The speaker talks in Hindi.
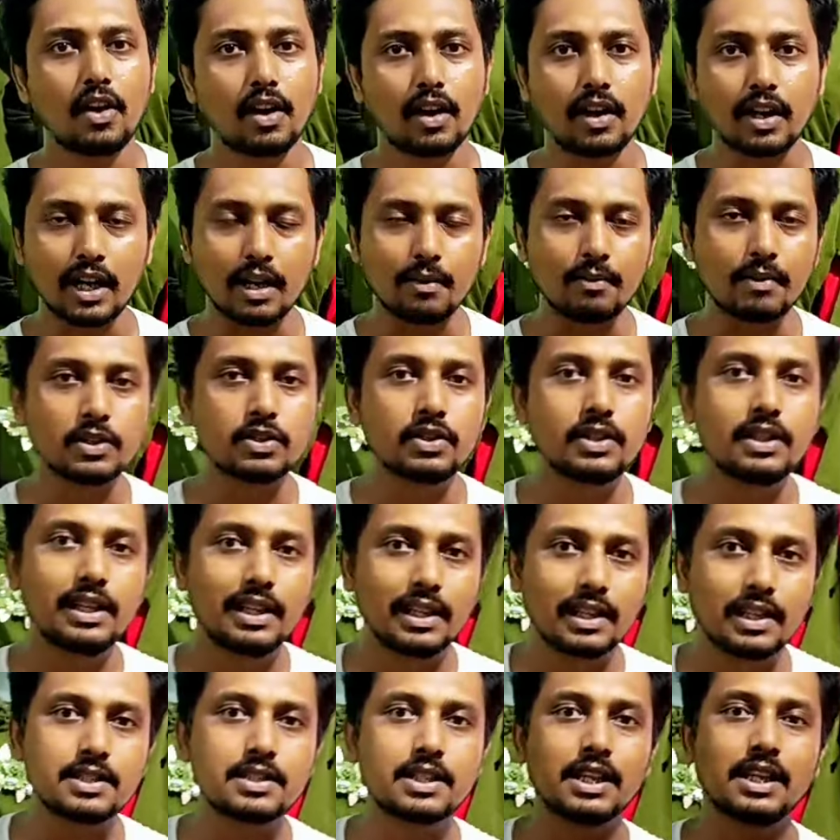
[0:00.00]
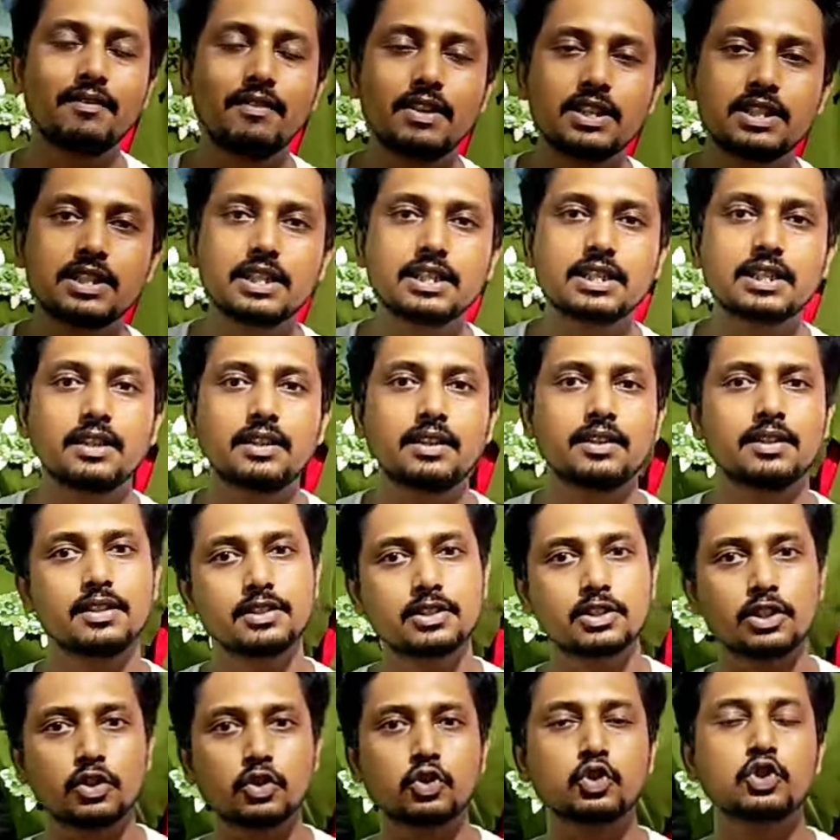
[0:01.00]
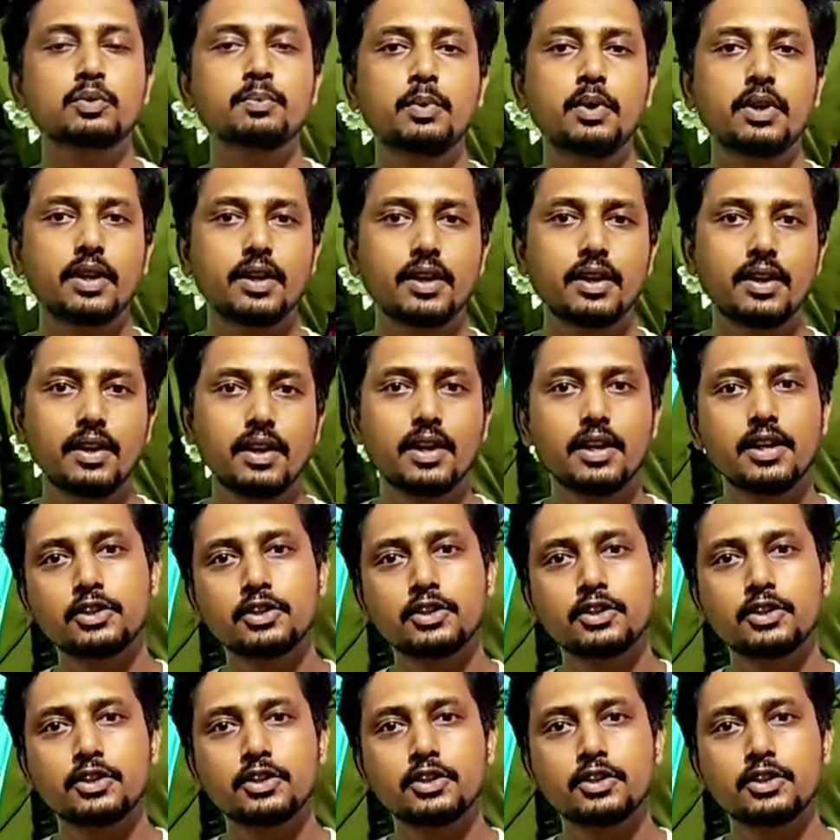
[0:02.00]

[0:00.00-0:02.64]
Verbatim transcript: अगर हमारा जो नियरेस्ट रेलवे स्टेशन संतोषपुर है